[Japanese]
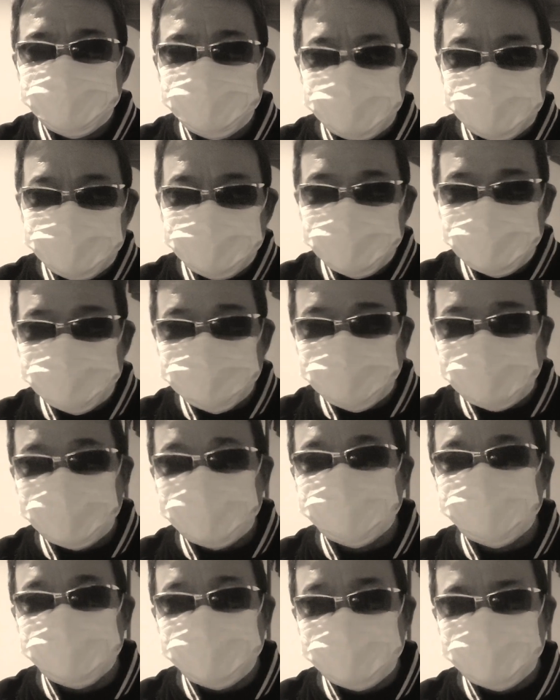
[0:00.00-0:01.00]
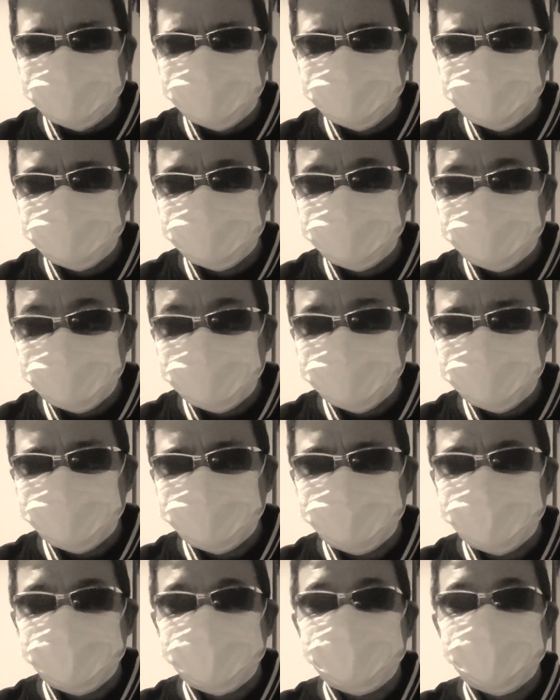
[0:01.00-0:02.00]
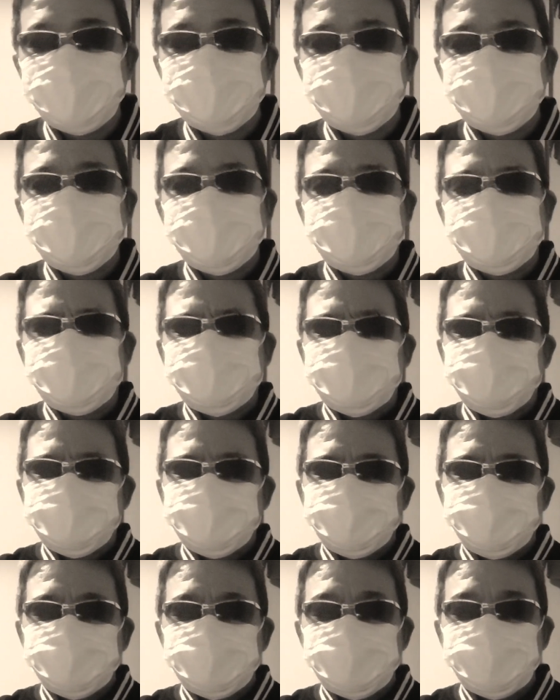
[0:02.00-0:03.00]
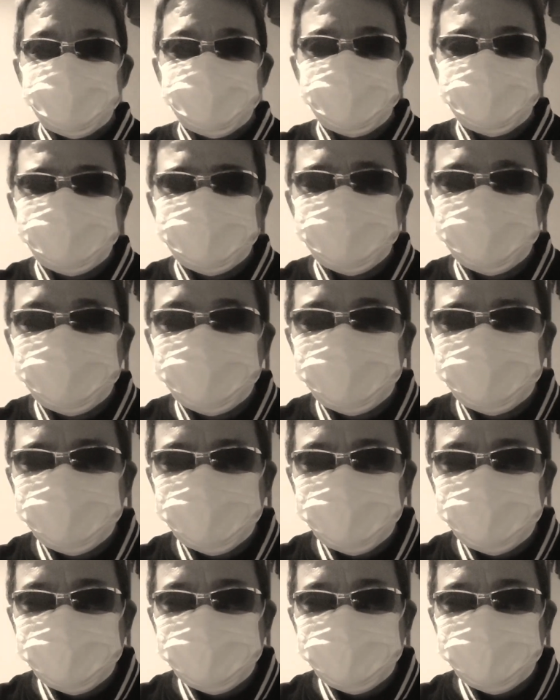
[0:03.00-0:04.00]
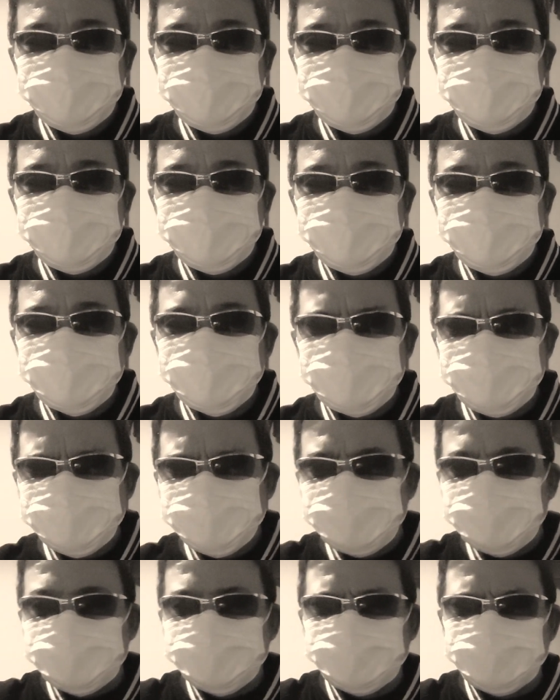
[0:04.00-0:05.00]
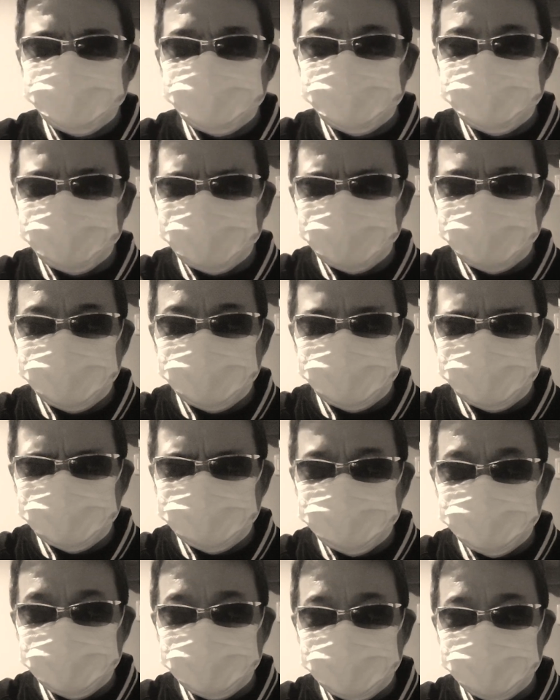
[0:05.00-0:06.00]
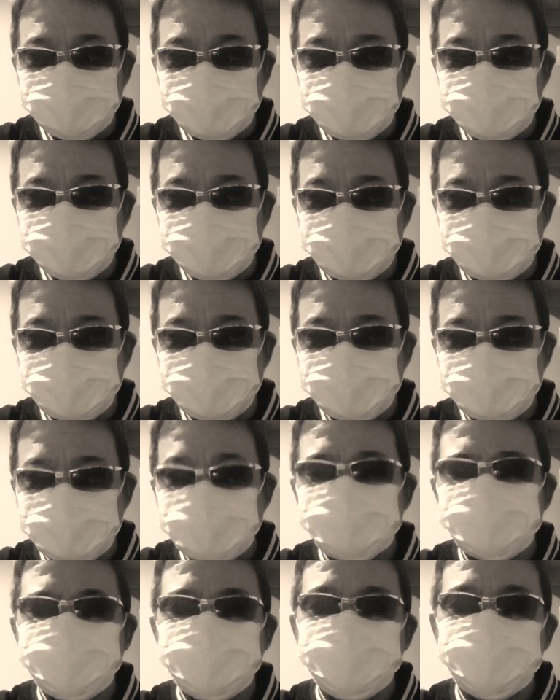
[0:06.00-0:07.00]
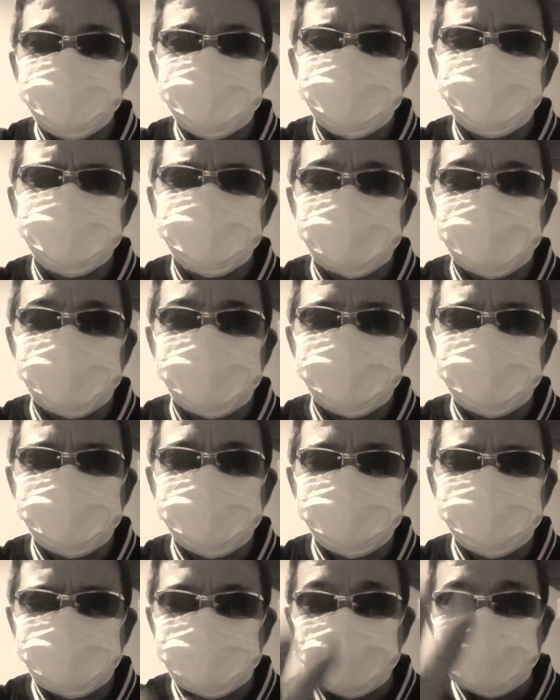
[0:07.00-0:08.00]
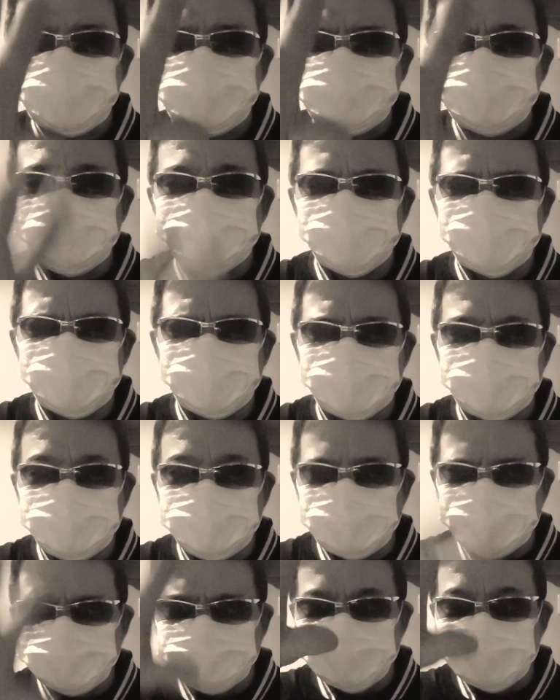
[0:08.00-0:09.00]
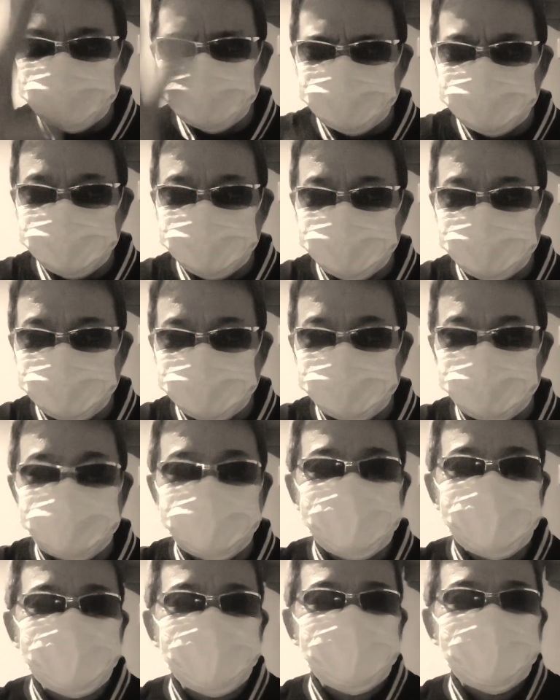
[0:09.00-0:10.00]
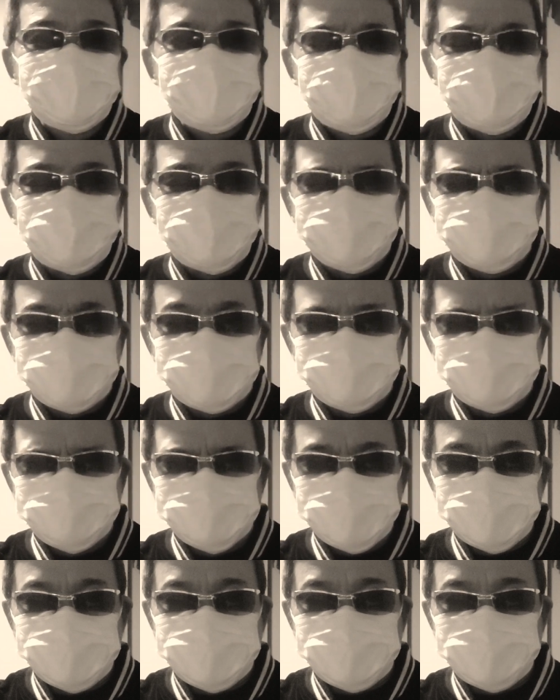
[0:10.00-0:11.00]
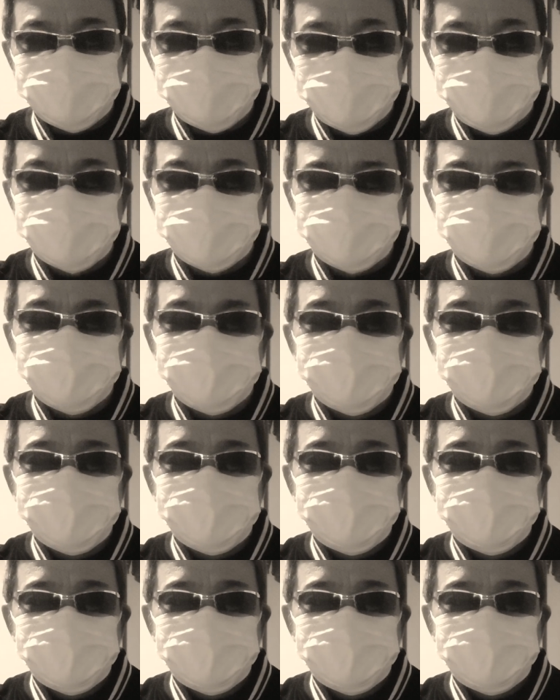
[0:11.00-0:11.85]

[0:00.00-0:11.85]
皆さん言うてる意分かりますかねほんで D さんが例えば俺のライブに来ましたね来てわーっとみんなでチャット話してる時は A さんと B さんも